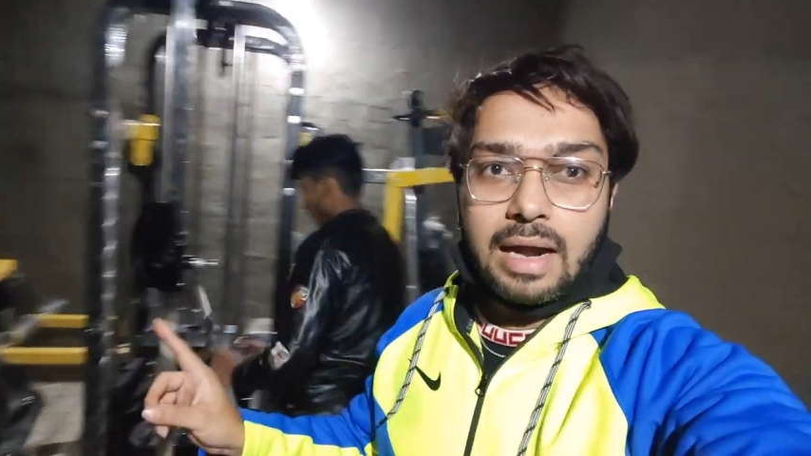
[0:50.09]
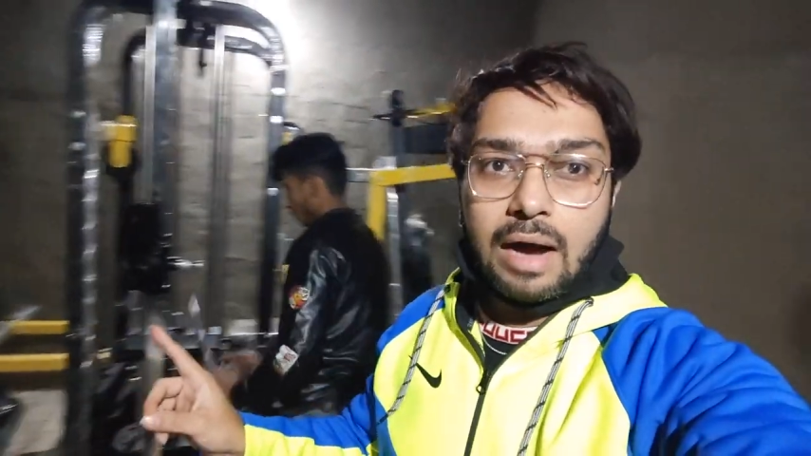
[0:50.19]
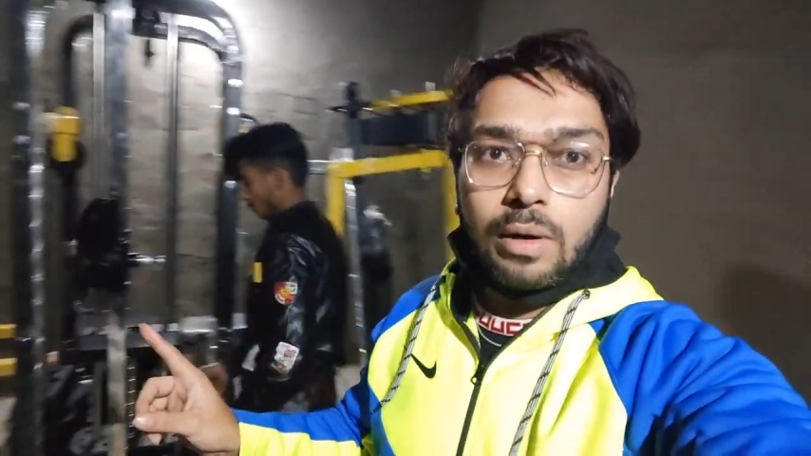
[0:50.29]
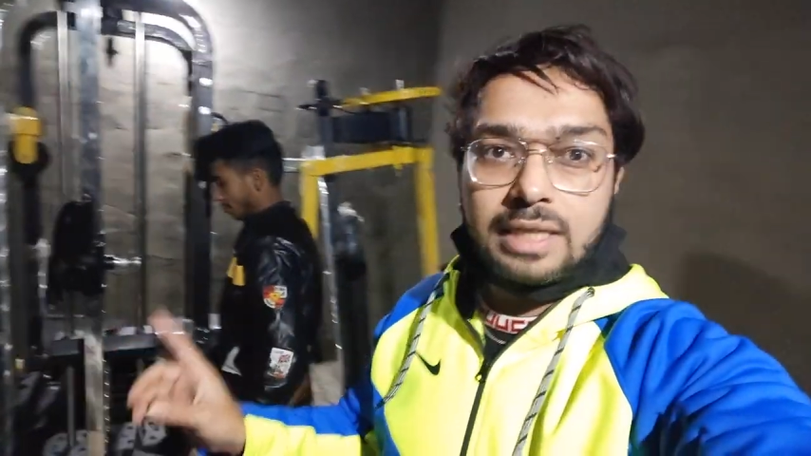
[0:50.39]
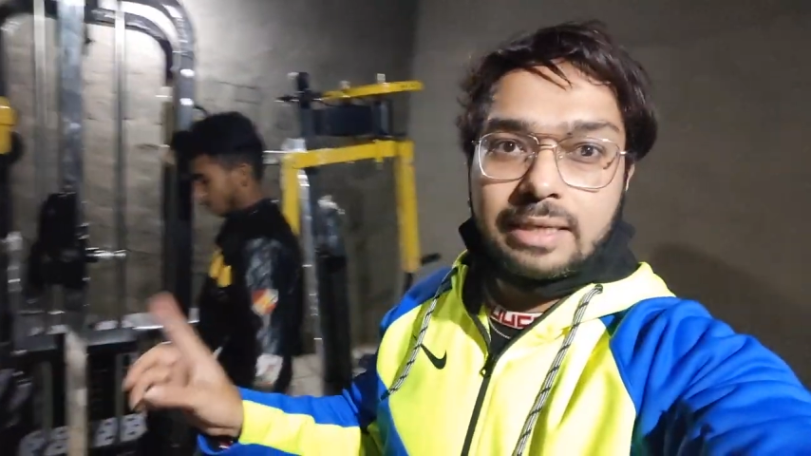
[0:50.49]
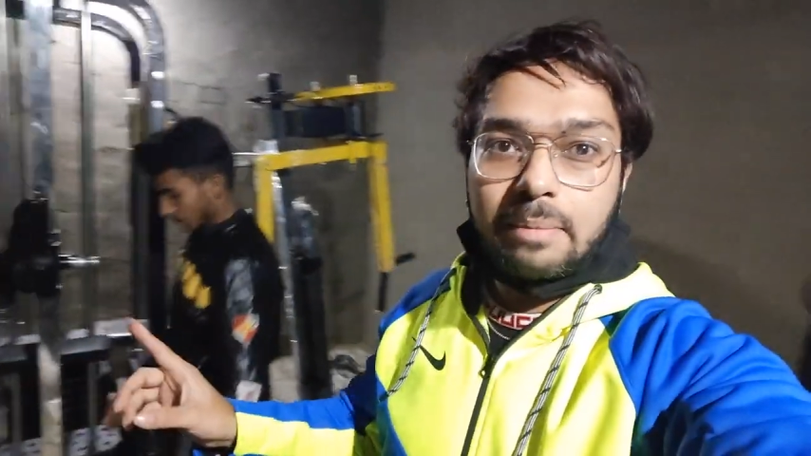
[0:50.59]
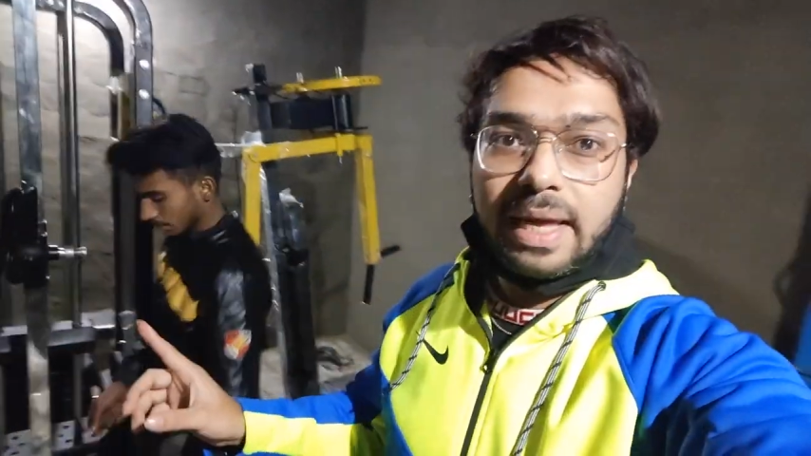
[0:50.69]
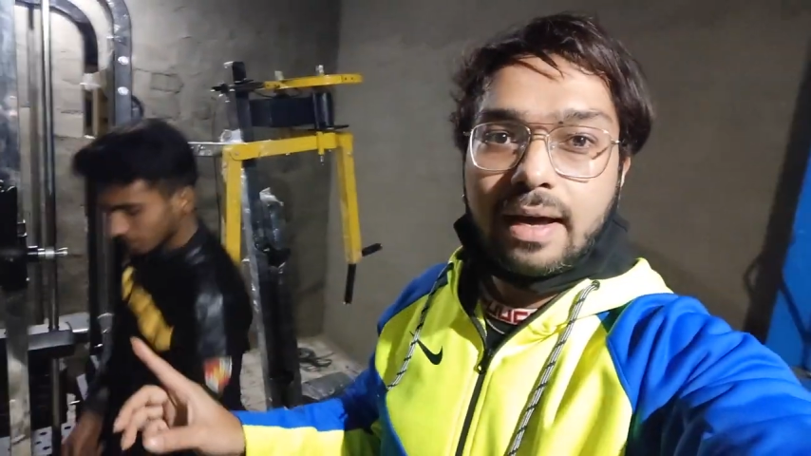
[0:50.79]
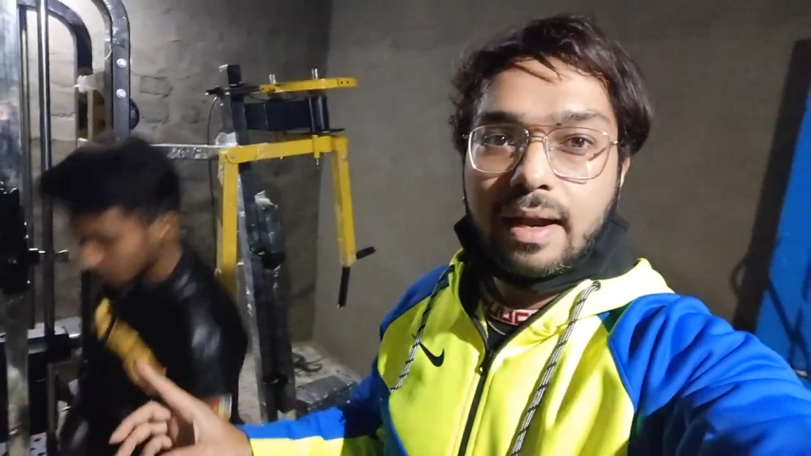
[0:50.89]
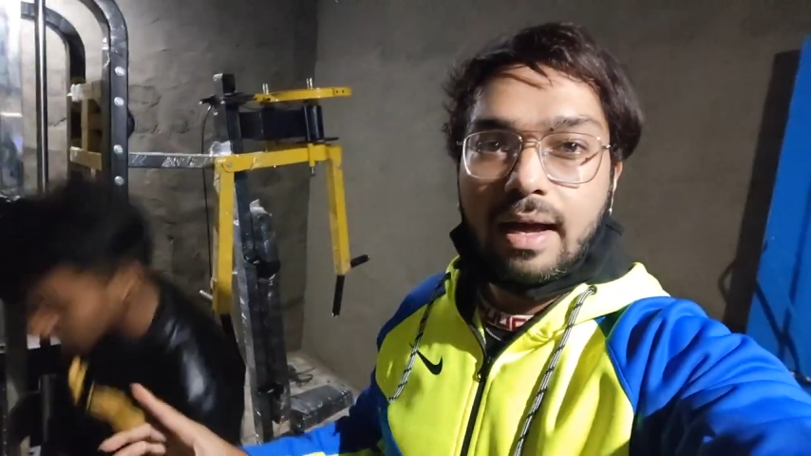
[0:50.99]
राहुल
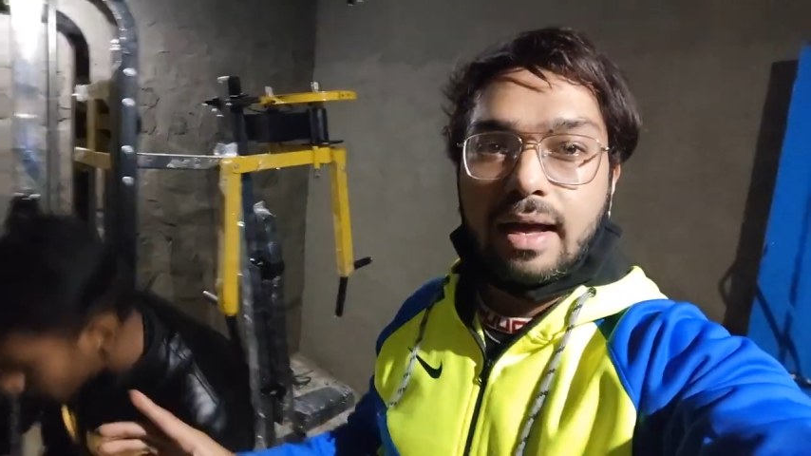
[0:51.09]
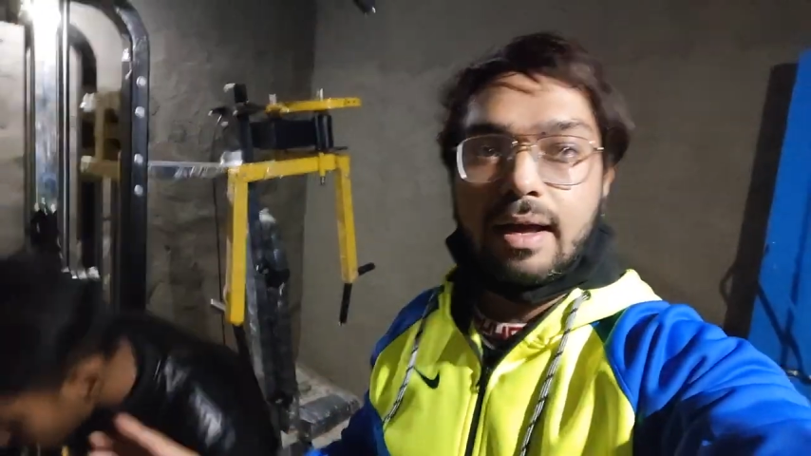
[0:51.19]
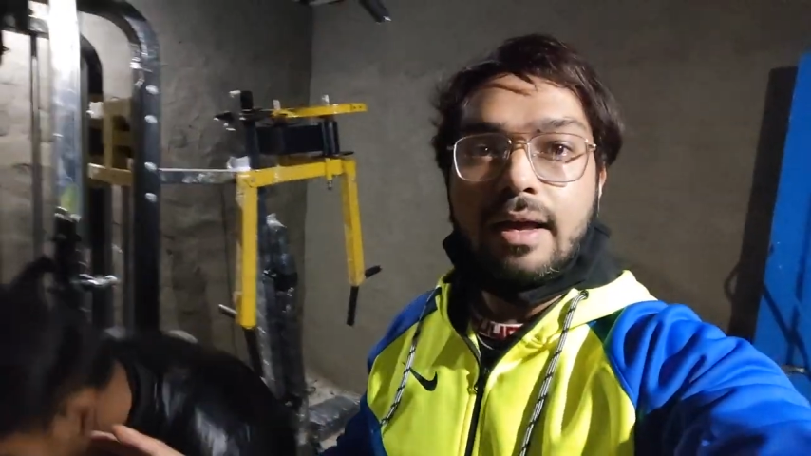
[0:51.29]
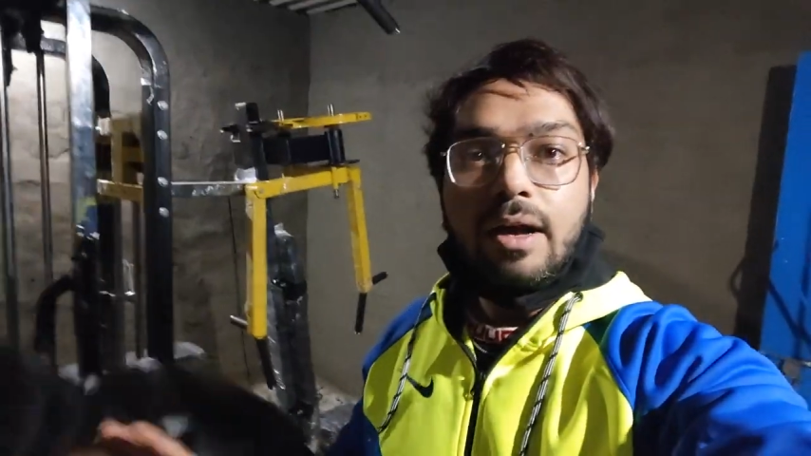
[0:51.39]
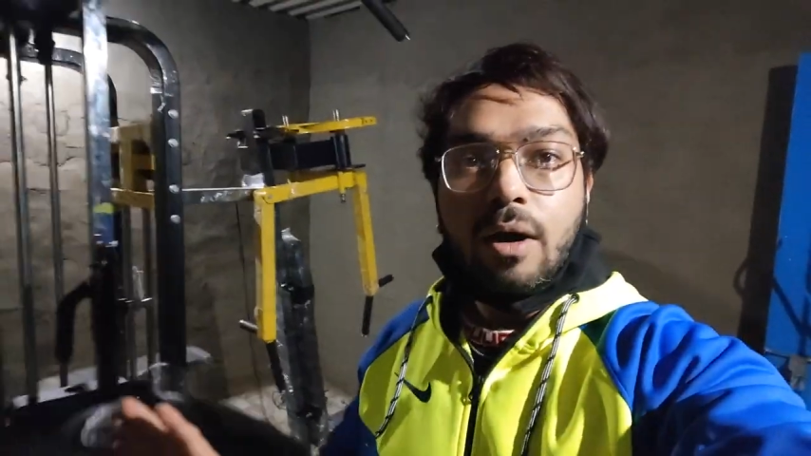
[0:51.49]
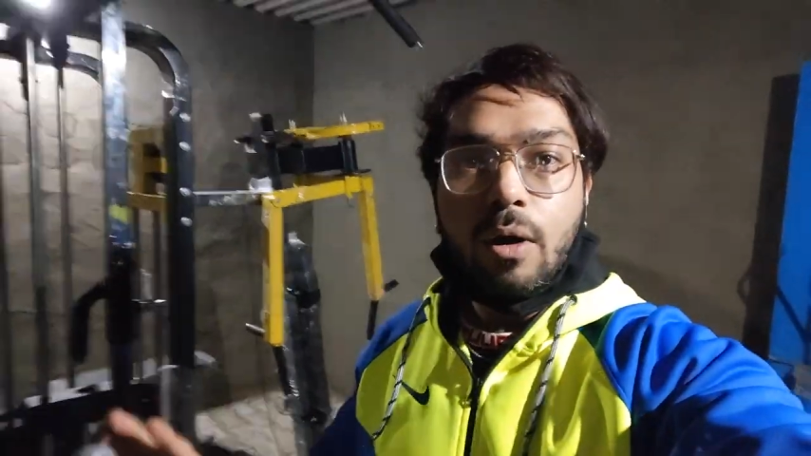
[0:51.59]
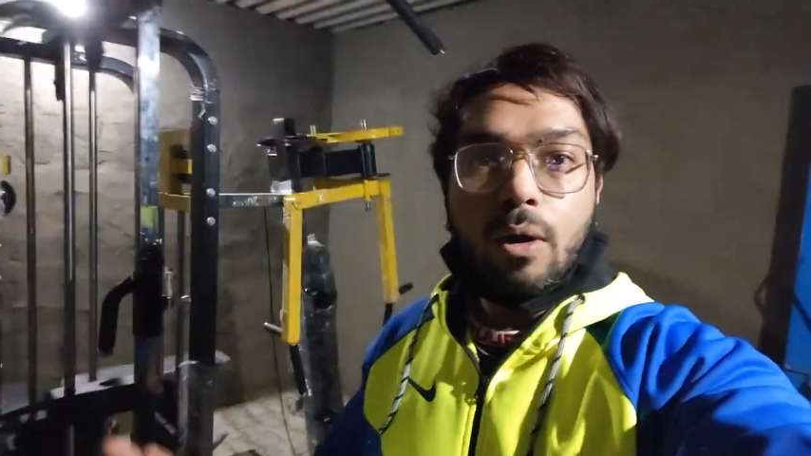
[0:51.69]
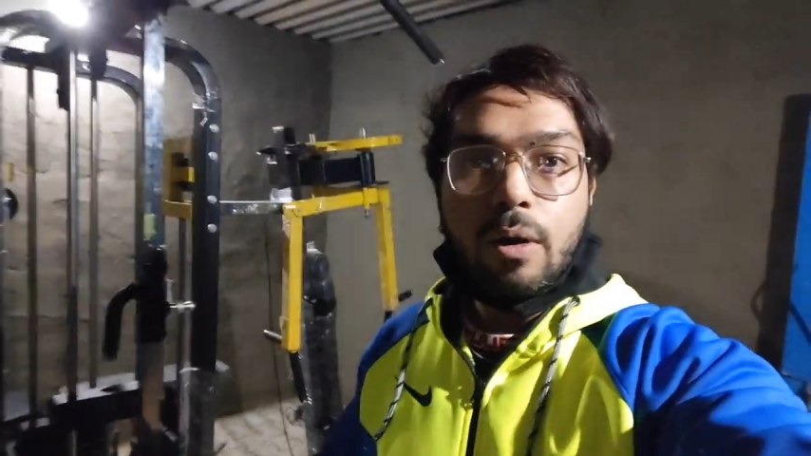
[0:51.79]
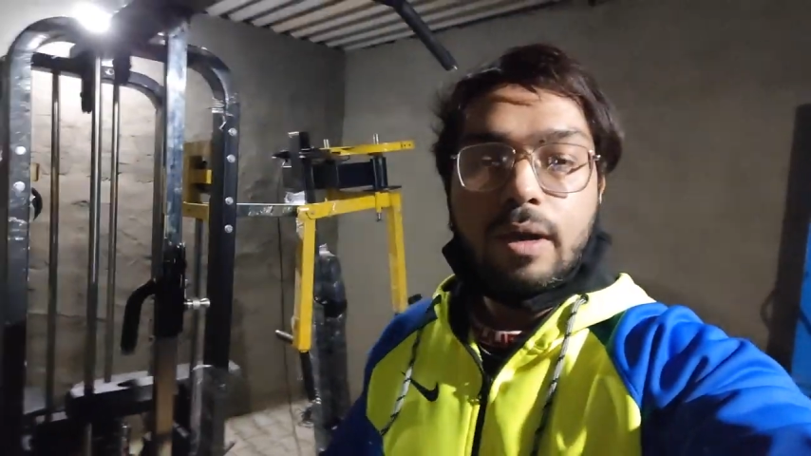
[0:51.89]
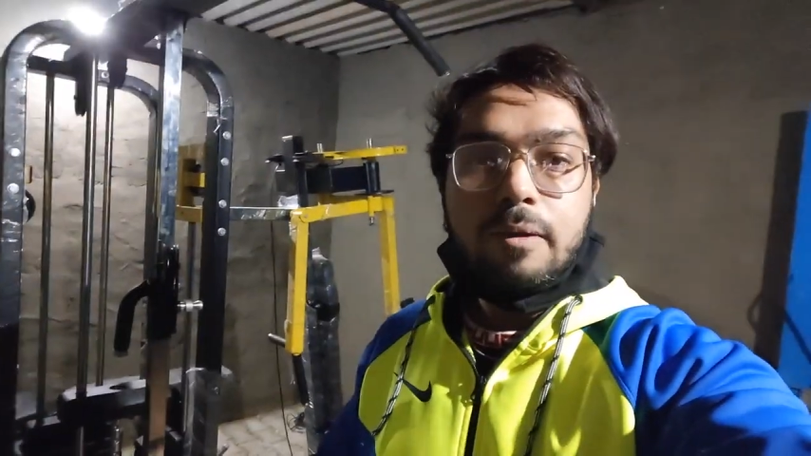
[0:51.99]
असेंबली कर रहा है
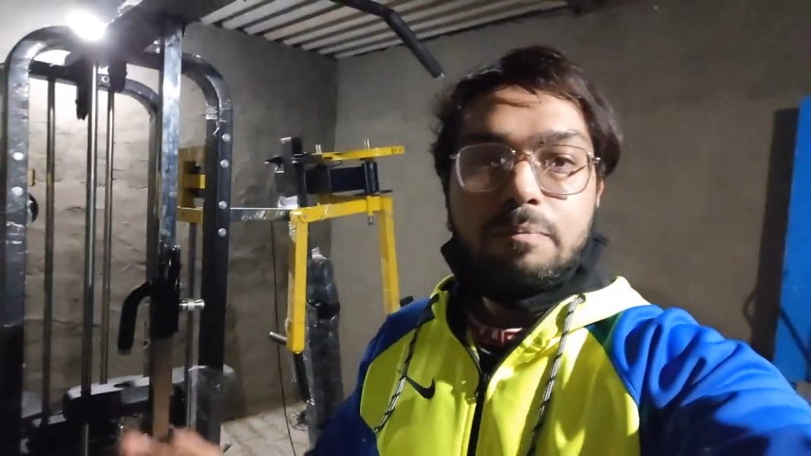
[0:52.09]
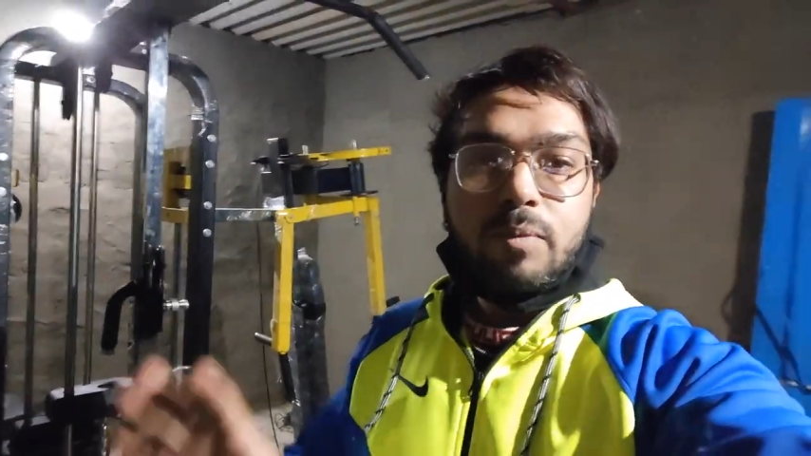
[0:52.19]
और